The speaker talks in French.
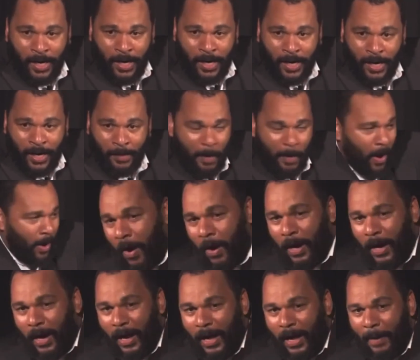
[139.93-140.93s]
Bon,
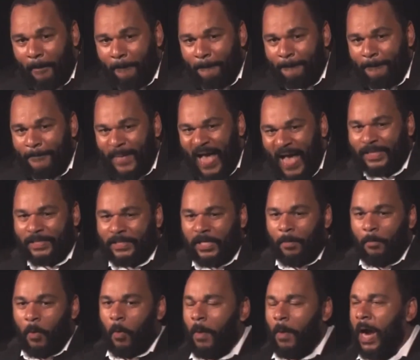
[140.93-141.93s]
à ce
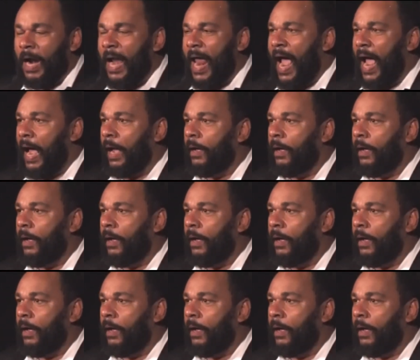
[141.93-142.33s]
moment-là,